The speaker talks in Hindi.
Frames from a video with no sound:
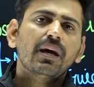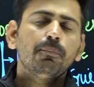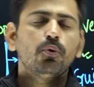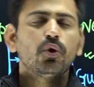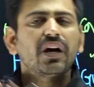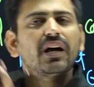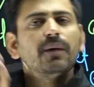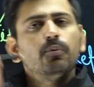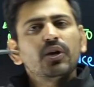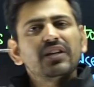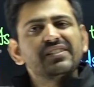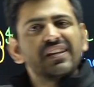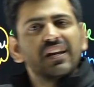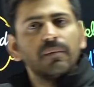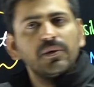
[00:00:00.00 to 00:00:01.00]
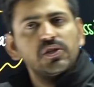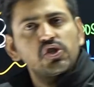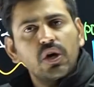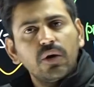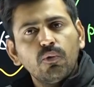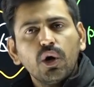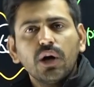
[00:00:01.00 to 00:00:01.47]
का पूरा का पूरा सिलेबस
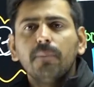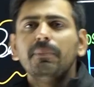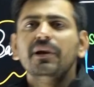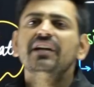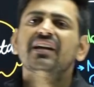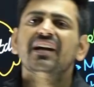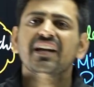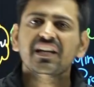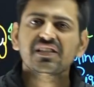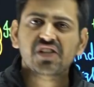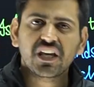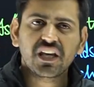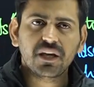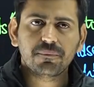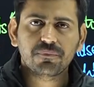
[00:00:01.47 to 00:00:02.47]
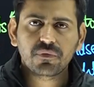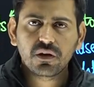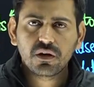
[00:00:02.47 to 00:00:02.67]
जो है वो कंप्लीट करना चाहिए